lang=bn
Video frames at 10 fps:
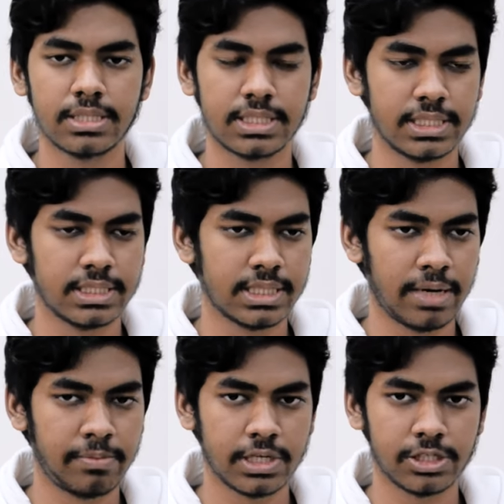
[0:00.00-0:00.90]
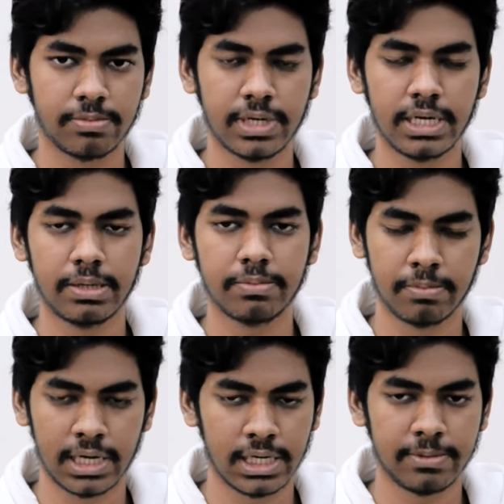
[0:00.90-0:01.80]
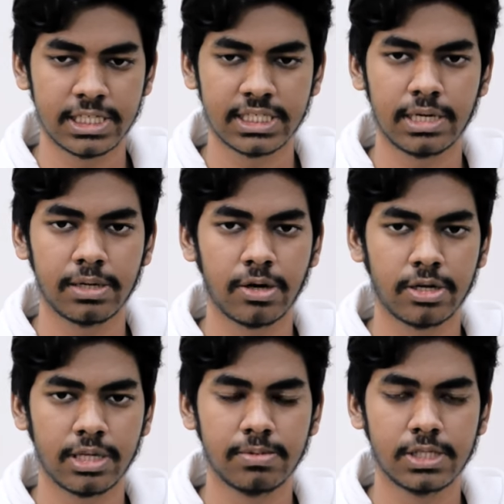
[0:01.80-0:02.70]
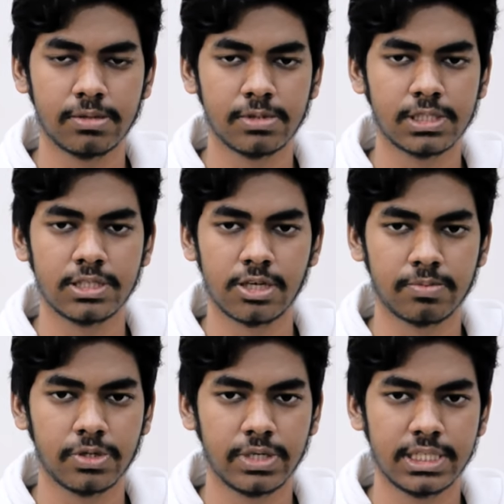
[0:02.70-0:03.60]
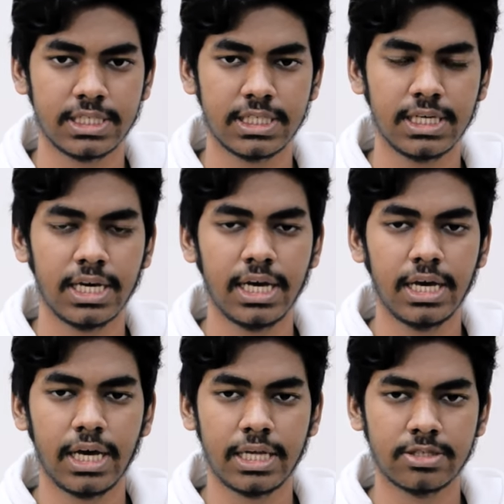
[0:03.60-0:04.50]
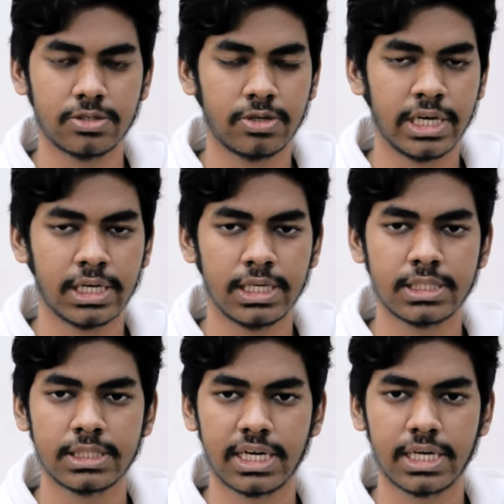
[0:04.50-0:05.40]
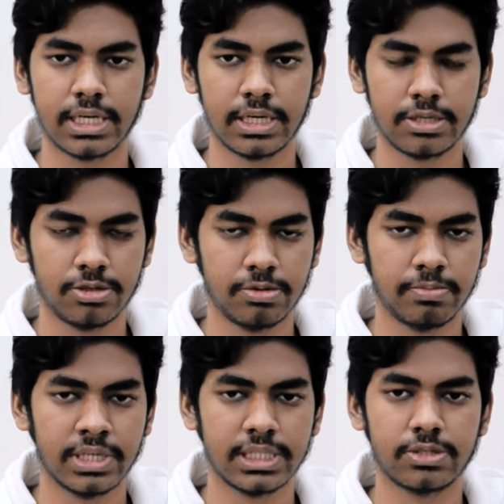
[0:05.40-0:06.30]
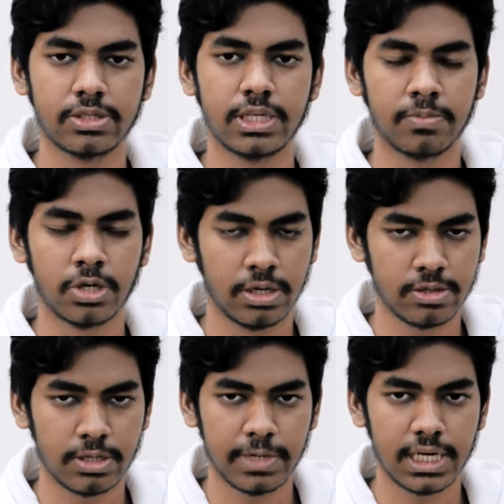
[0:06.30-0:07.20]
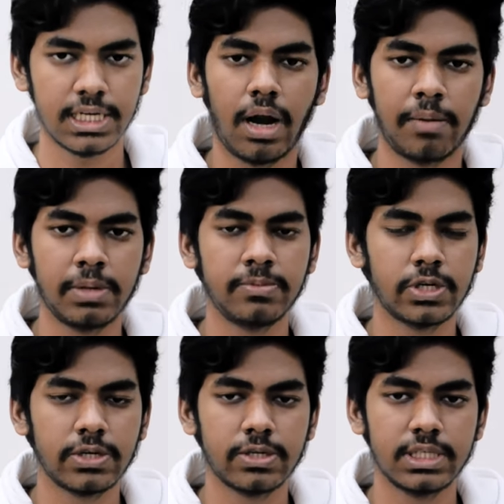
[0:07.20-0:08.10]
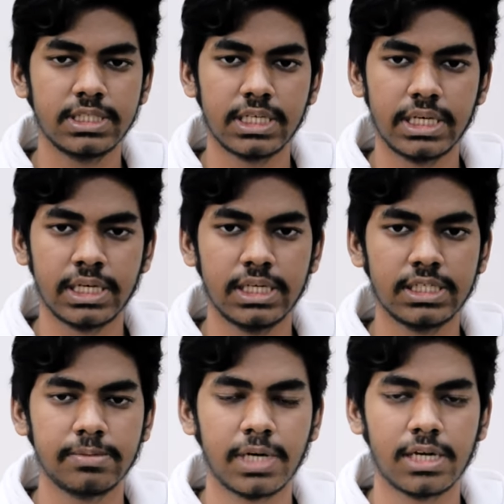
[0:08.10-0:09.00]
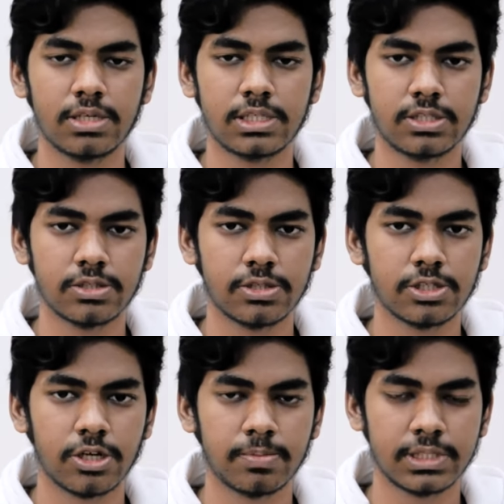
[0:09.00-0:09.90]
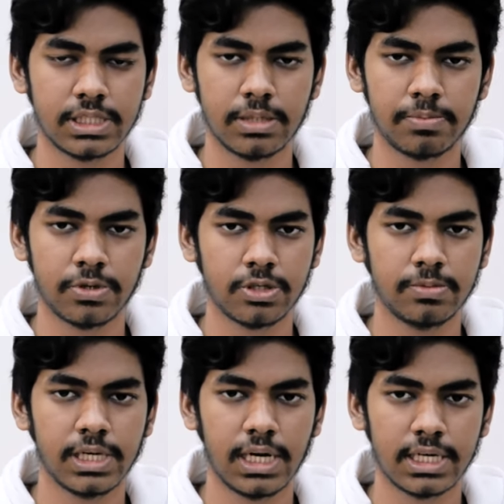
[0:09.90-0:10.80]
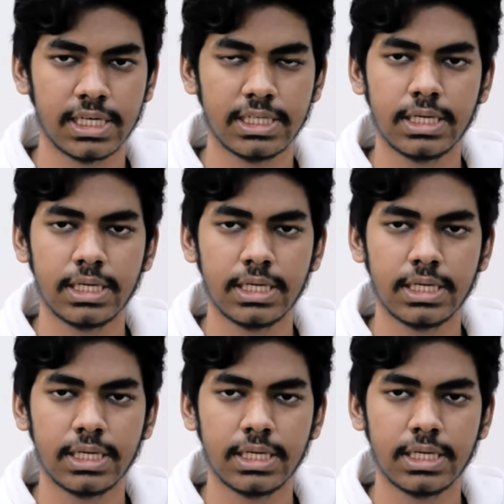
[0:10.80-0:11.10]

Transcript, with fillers: সিন্স আমরা সবাই বাংলা ভাষা কথা বলতে বলতে জন্ম হয়েছি এজন্য ইংলিশ শেখাটা একটু বেশি কঠিন মনে হতে পারে আমি মনে করি যে ইংলিশে ভালো হওয়ার জন্য সবচেয়ে প্রথমে লাগে